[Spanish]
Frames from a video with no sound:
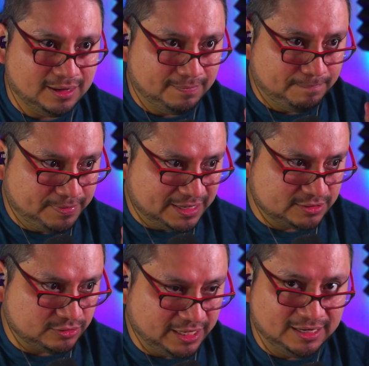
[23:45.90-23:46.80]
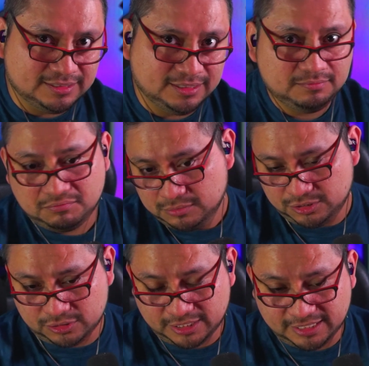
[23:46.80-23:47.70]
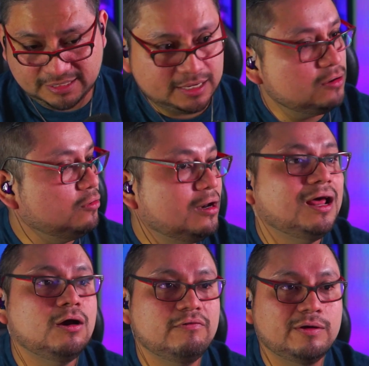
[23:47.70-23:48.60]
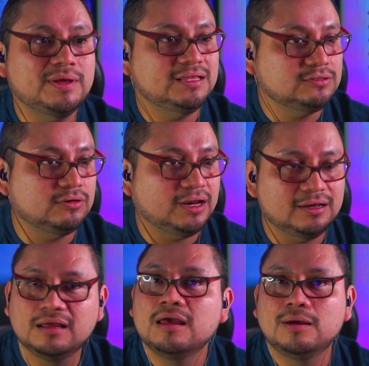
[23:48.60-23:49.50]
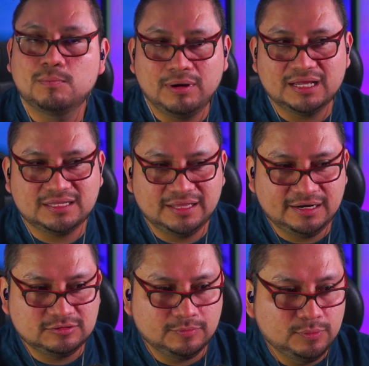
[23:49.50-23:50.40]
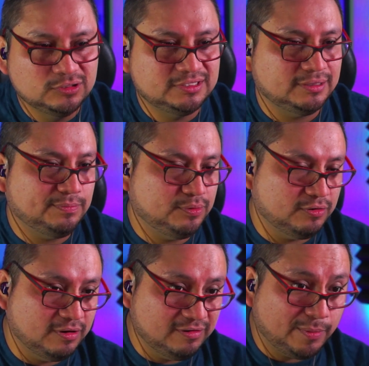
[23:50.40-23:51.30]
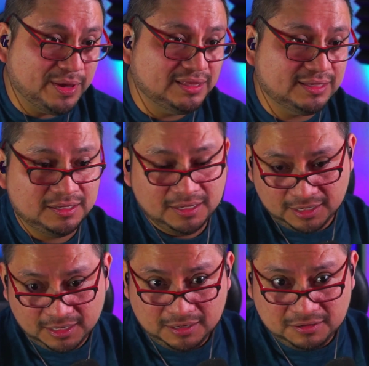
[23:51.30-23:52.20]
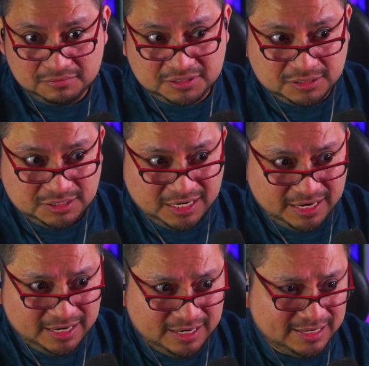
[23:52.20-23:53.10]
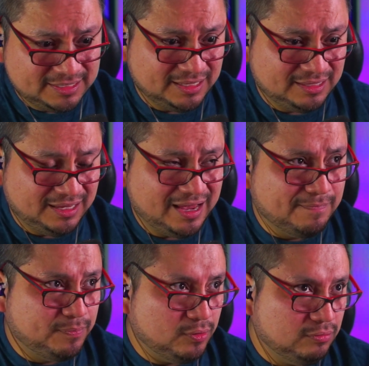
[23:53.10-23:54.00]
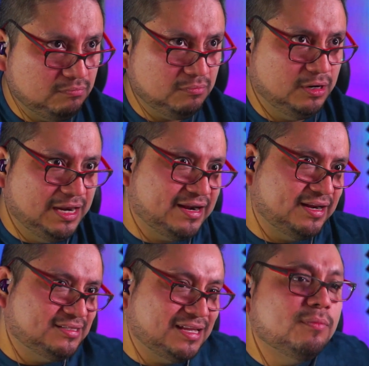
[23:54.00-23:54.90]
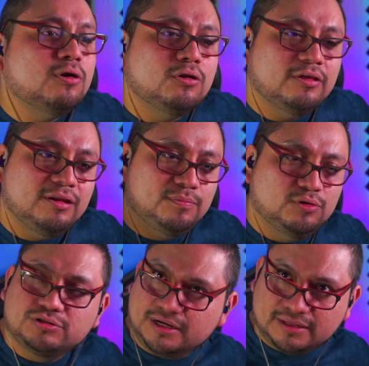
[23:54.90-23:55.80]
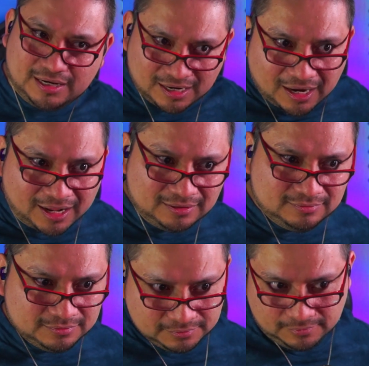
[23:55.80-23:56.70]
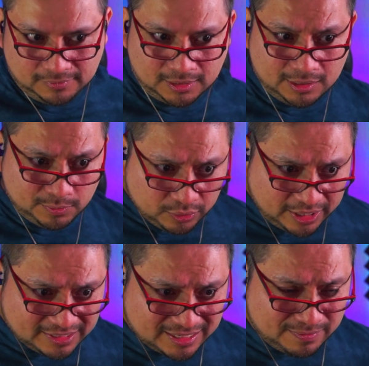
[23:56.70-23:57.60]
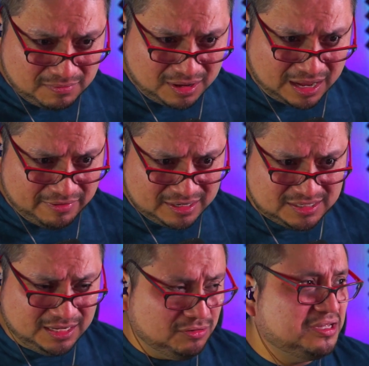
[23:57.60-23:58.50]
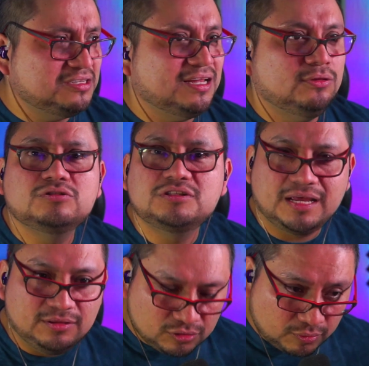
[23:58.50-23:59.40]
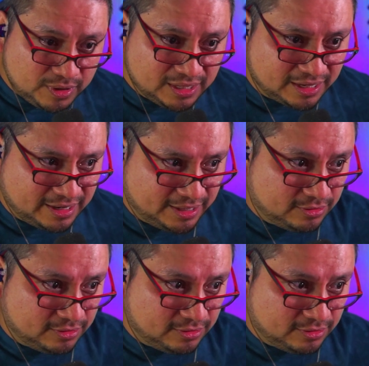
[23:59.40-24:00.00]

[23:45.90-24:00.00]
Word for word: personal, ¿sí? Si ustedes están en un clan, obviamente su clan va a tener esos boosters, probablemente. Si este tiempo le restamos lo del booster del clan, pudiese haber sido quizás 200 mil de crédito,